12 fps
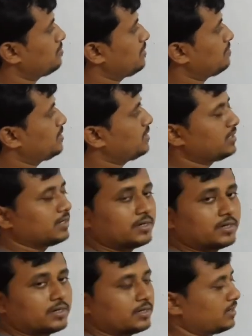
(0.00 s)
ফিফটি
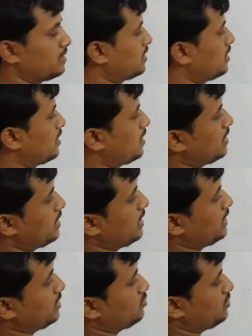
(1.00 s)

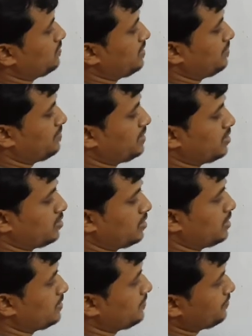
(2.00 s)
এটা যদি ফিফটি হয়